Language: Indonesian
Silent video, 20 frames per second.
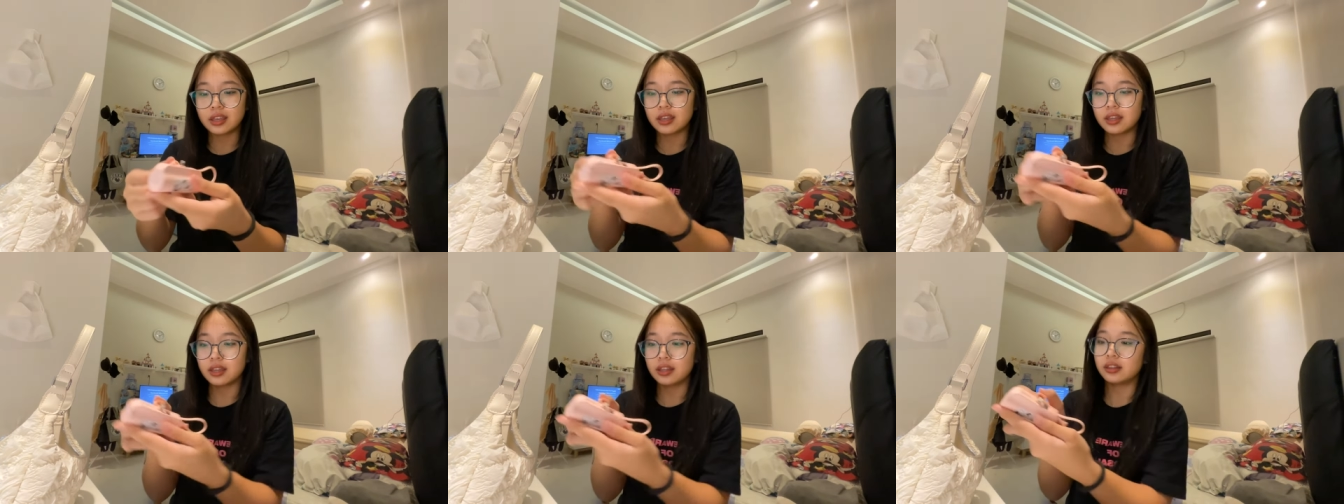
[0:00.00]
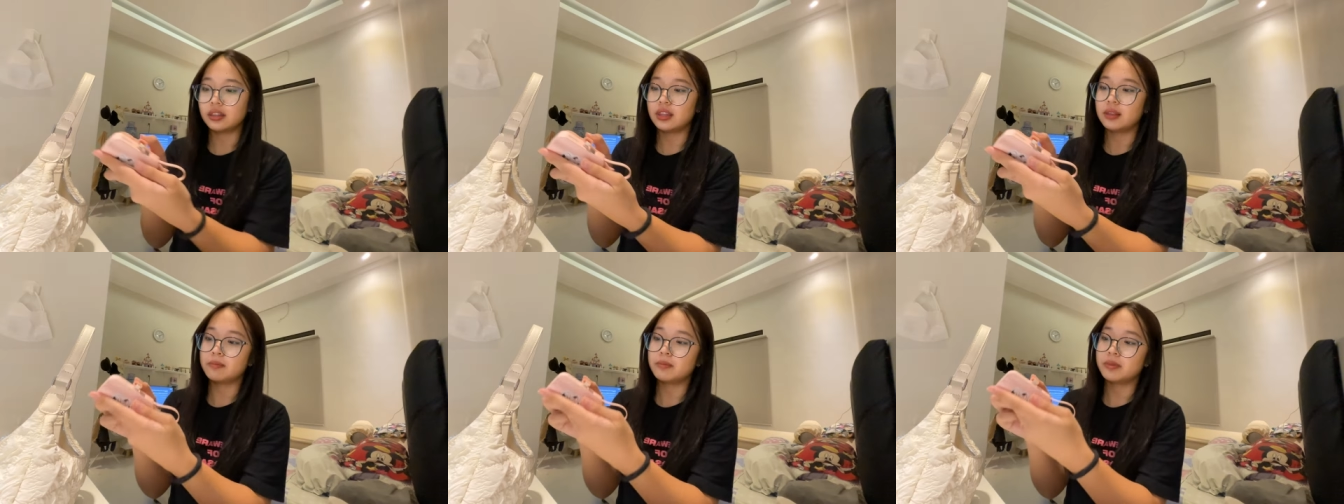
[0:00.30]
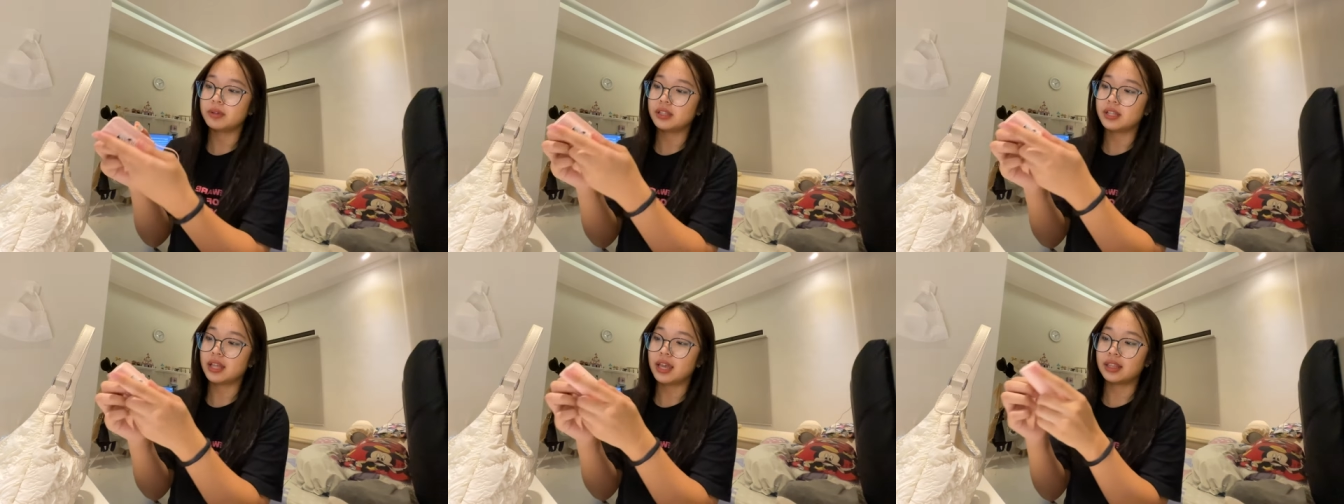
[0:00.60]
yang
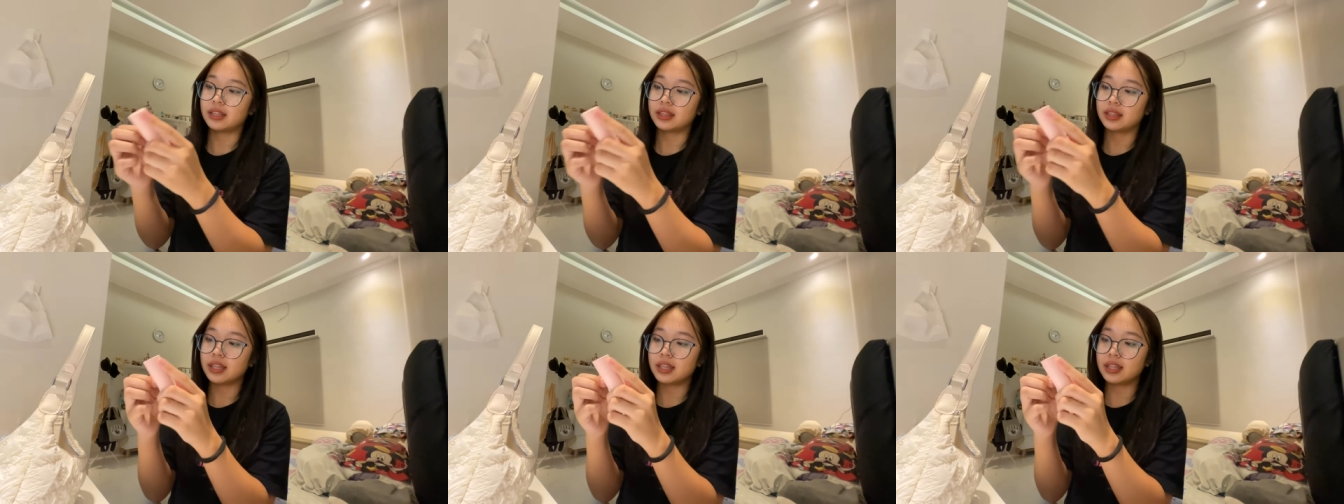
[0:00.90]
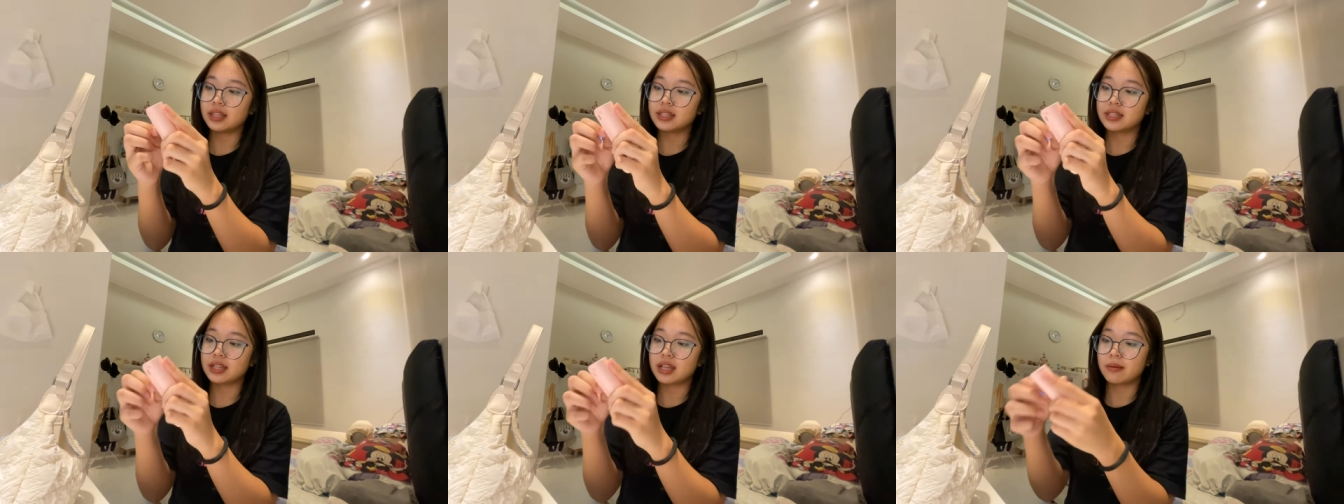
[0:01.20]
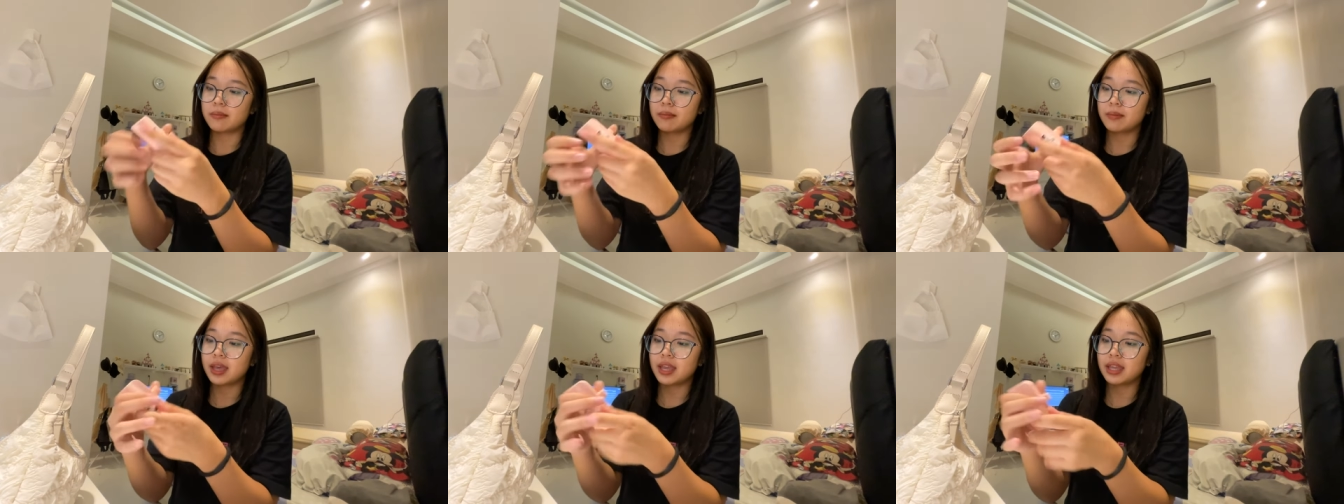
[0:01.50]
tipe Lightning
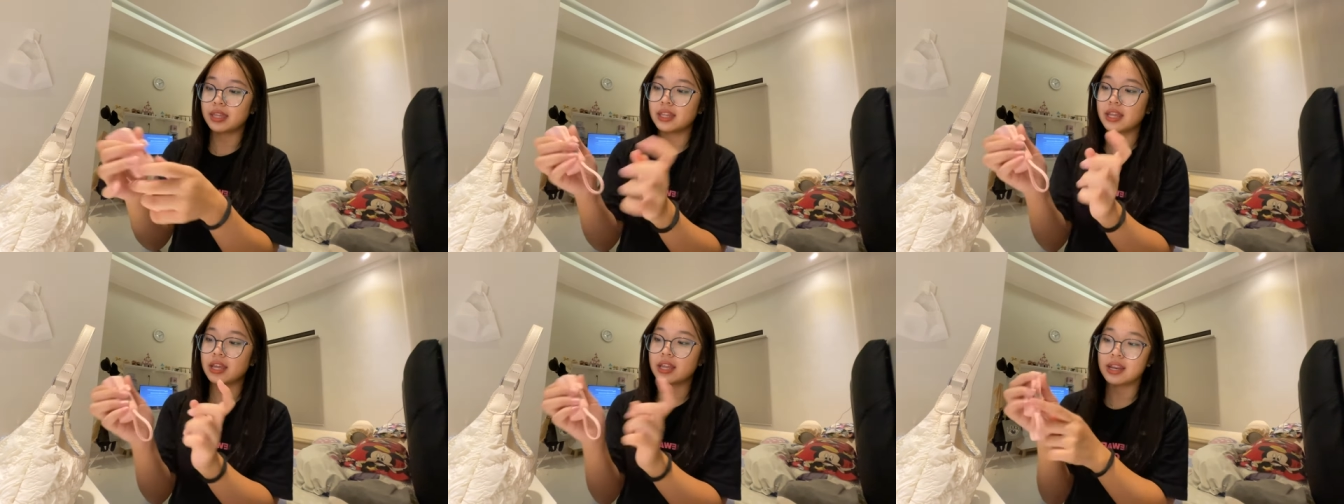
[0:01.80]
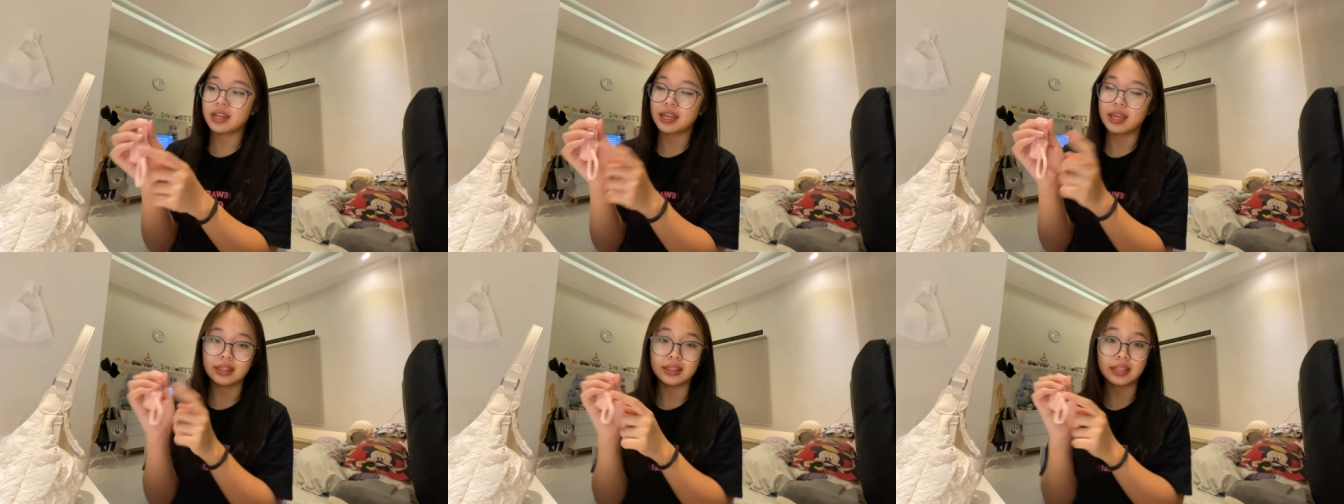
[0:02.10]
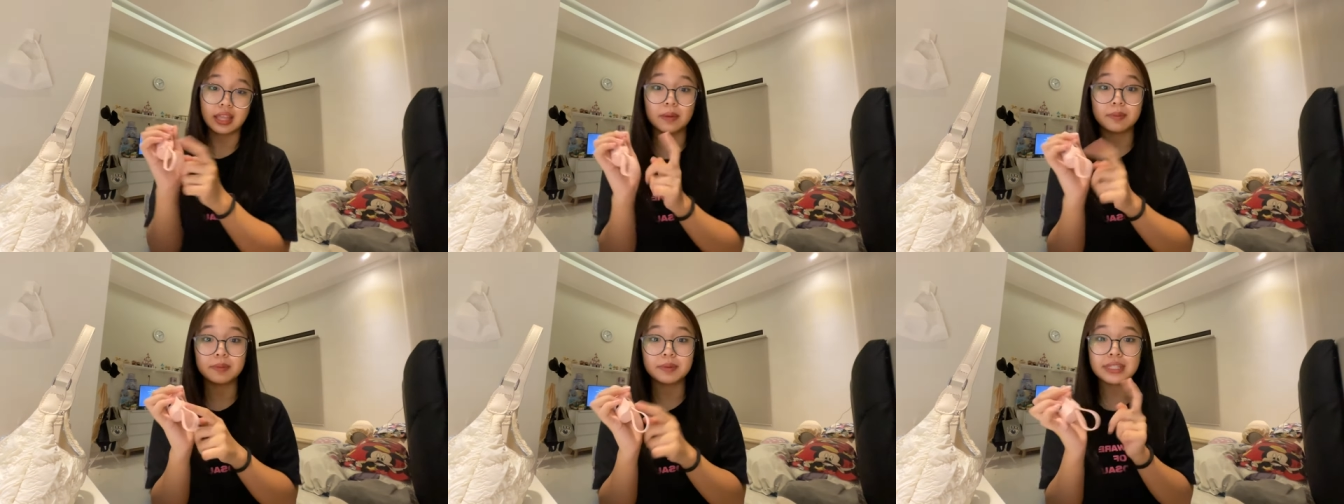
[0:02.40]
sama ini ada yang
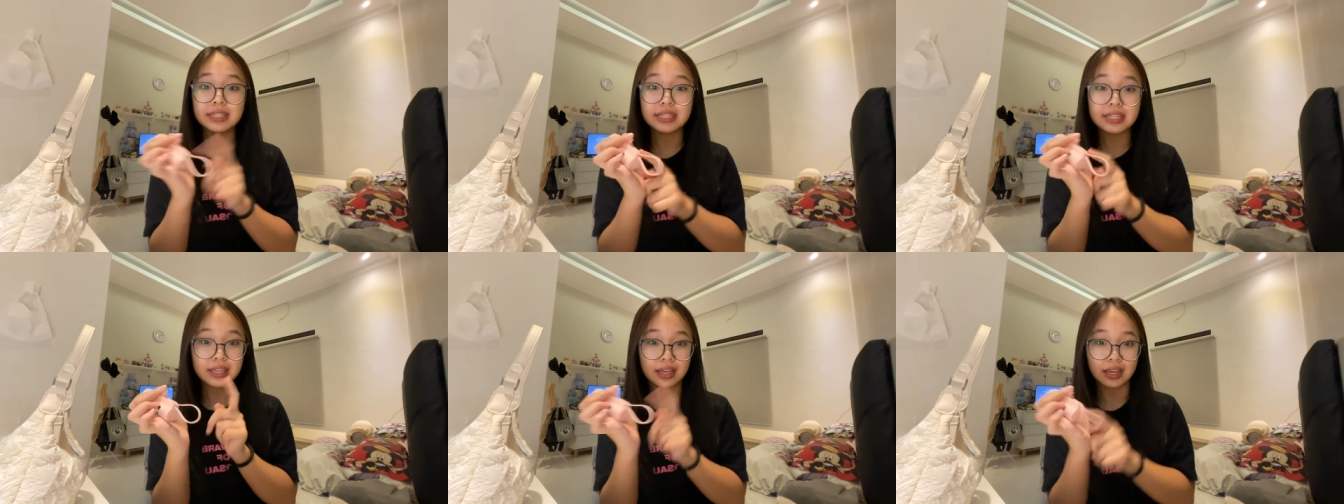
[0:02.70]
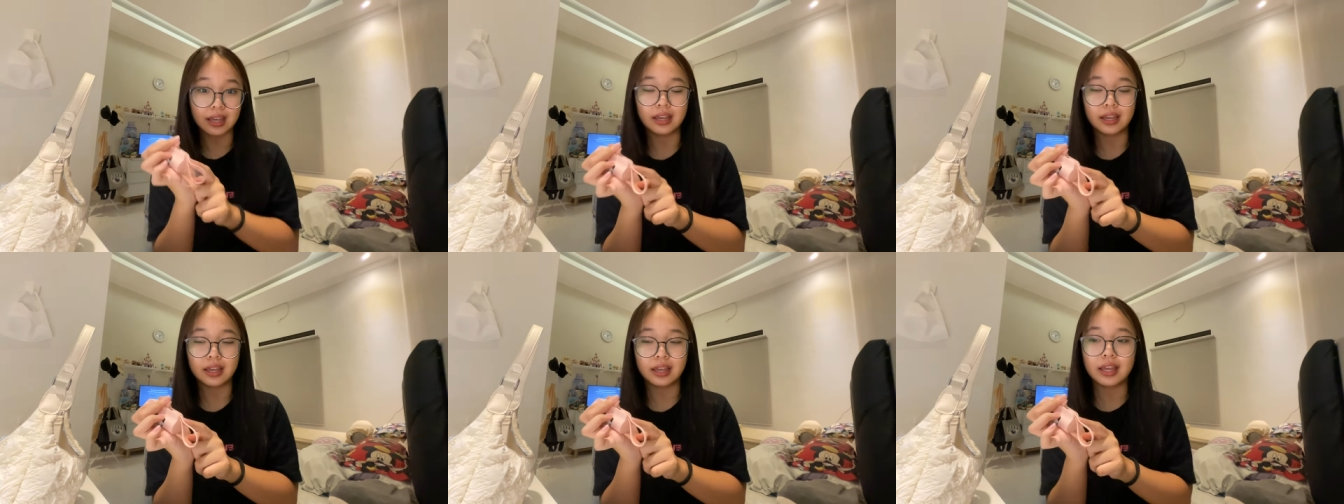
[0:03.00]
Type C-nya.